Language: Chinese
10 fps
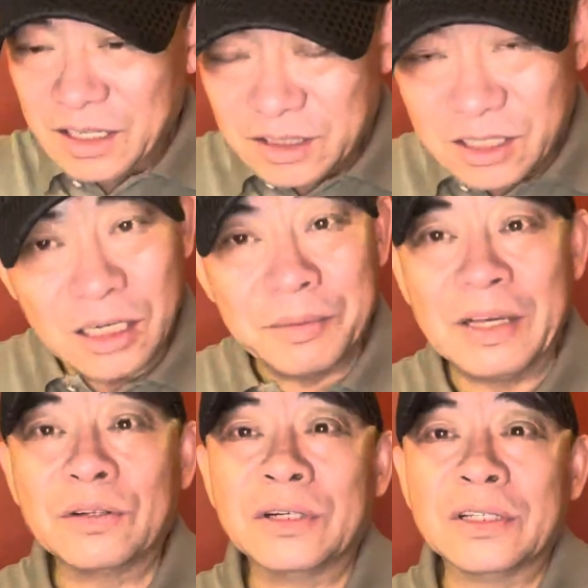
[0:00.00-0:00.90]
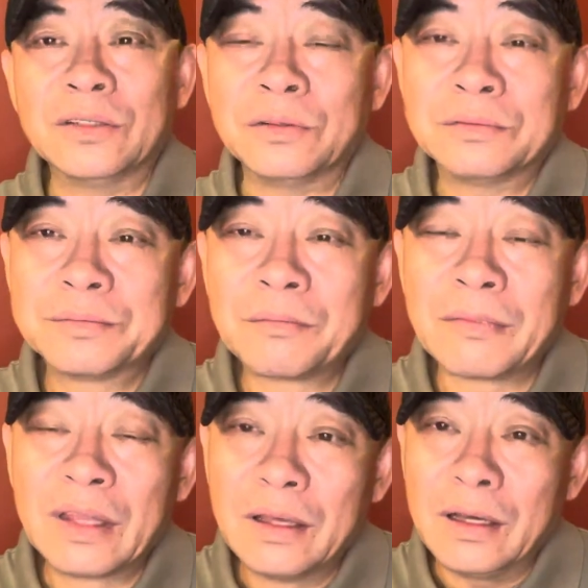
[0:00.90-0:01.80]
特别多那种
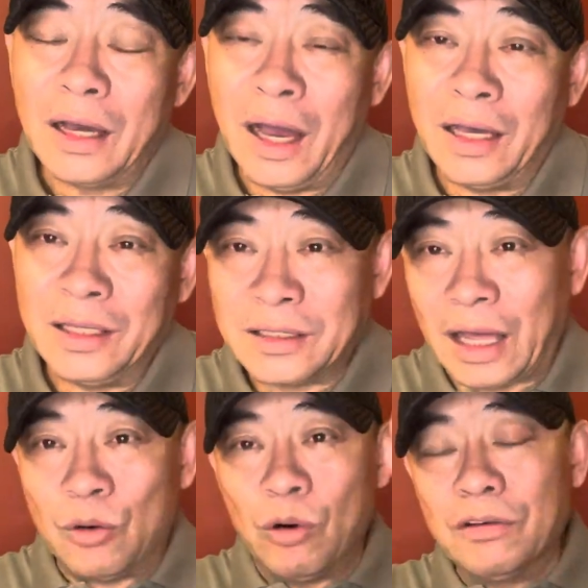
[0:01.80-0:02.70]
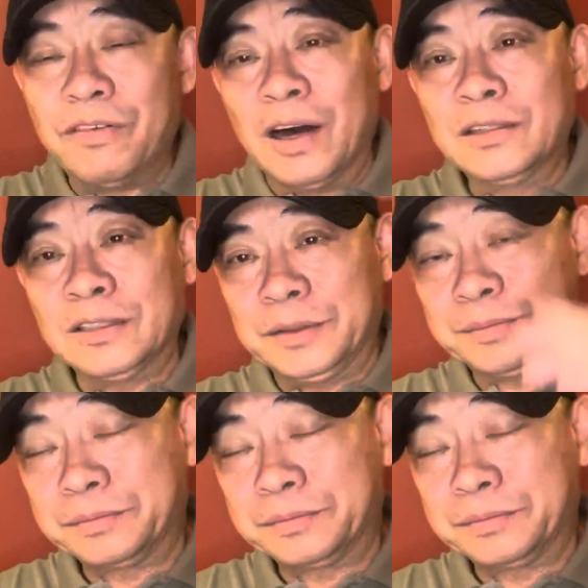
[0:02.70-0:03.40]
啊，一个大黄房子